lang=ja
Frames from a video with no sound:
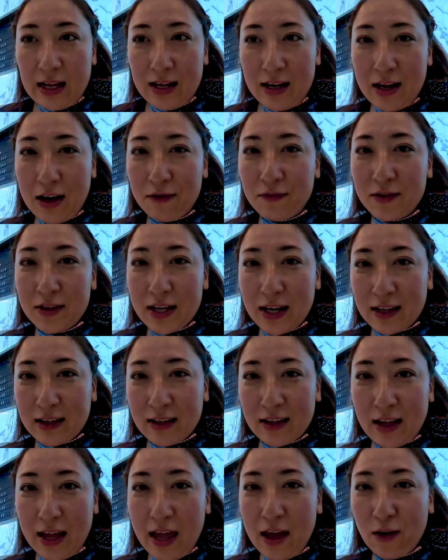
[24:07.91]
ラブ
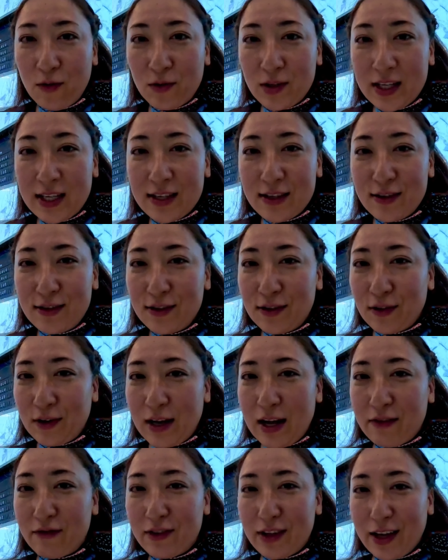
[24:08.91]
だ」英語にすると「
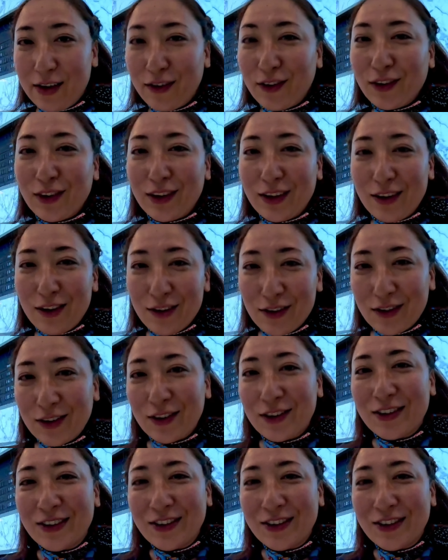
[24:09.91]
ラブだよ」っていう